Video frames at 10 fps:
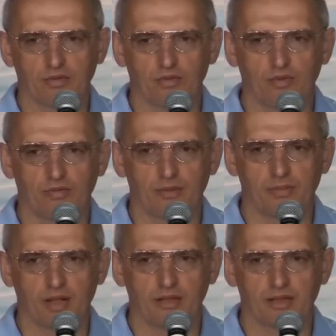Духовная
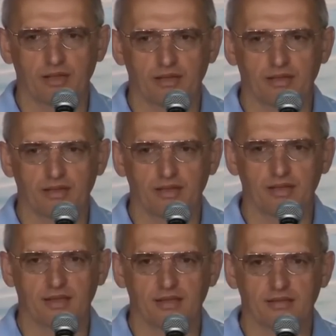практика — это
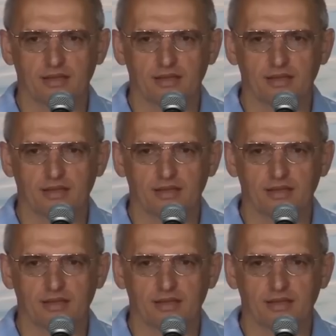деятельность,